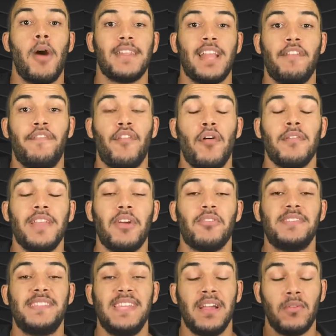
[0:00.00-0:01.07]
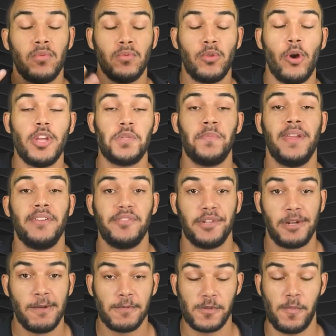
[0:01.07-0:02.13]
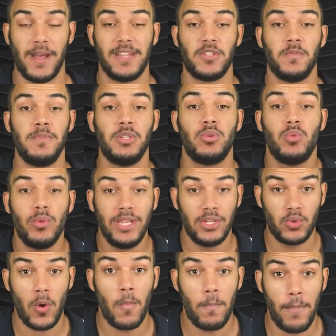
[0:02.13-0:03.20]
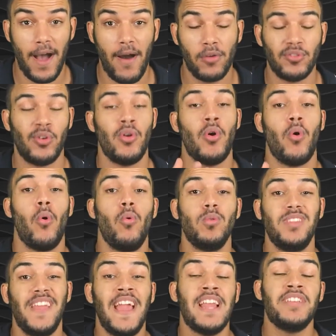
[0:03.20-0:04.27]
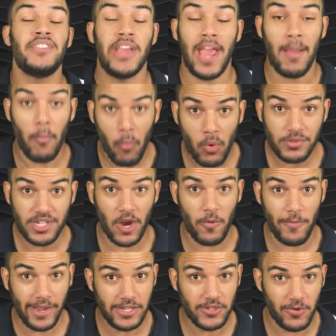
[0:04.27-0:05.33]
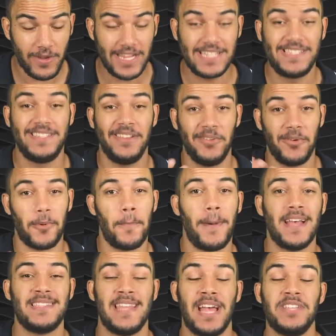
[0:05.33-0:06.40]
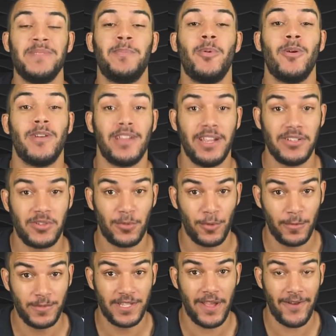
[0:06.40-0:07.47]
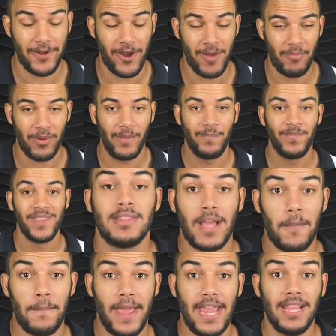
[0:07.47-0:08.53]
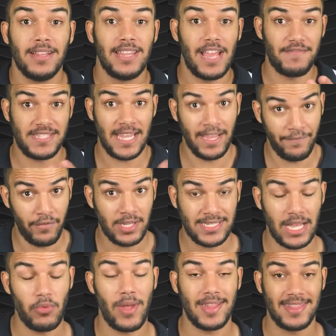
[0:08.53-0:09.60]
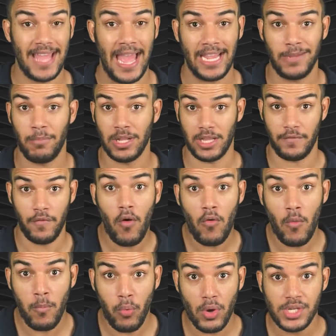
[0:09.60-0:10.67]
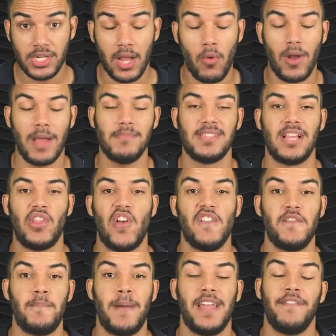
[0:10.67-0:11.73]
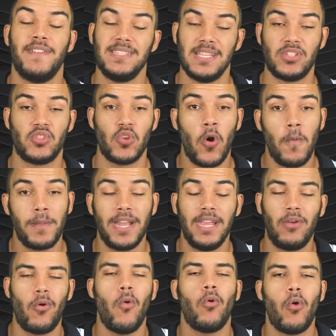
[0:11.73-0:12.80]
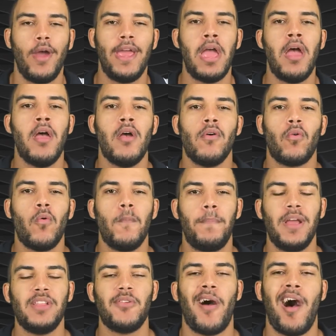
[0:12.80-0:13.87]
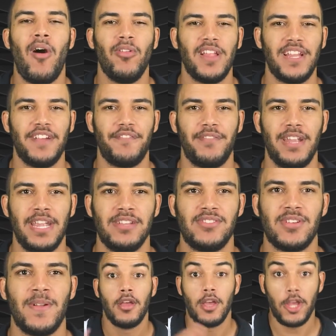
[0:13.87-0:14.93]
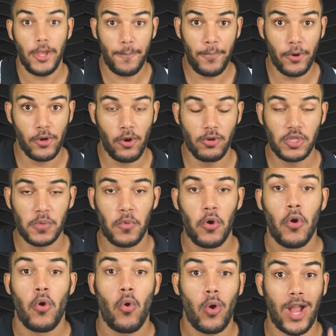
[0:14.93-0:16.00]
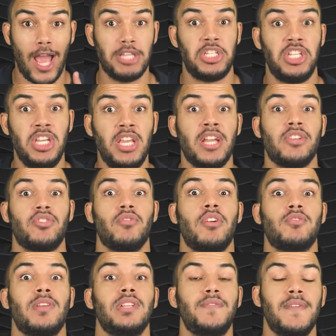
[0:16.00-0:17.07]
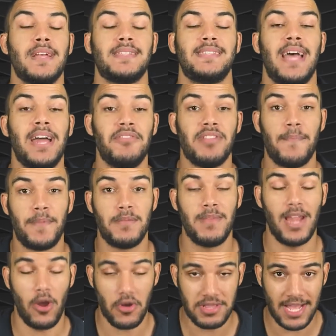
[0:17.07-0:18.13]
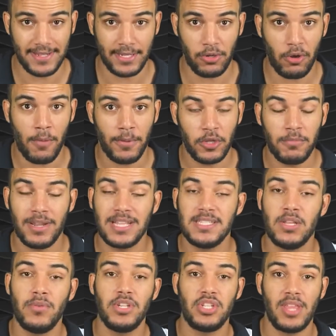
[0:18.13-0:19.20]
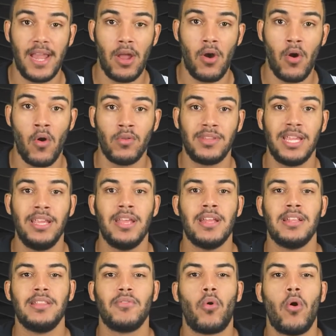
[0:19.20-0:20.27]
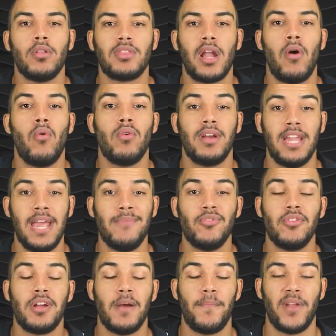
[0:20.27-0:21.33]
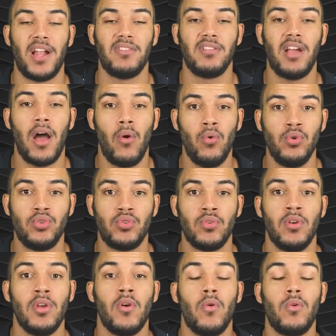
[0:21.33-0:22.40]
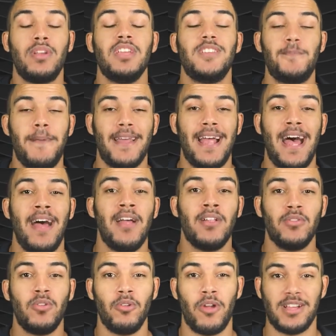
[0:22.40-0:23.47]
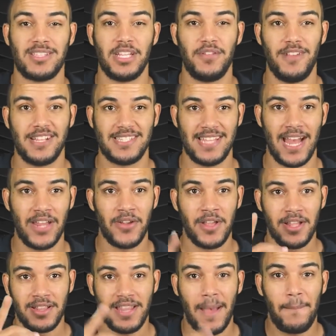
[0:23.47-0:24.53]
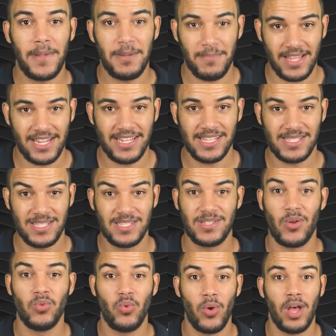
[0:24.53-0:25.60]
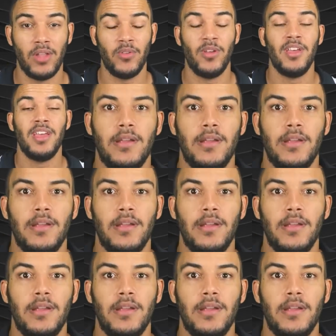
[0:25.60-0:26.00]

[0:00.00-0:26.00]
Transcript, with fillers: Botafogo negocia com dois meios de campos para substituir João Paulo. Um deles é mundialmente conhecido com passagem por grandes clubes da Europa. Também deve se reforçar no ataque. Botafogo busca um camisa 9 para fazer sombra e concorrer com Pedro Raul lá na frente. E por último, o Caxias, nosso adversário na primeira rodada da Copa do Brasil, estreou ontem contra o Grêmio no Campeonato Gaúcho o que esperar do nosso adversário na primeira decisão do ano.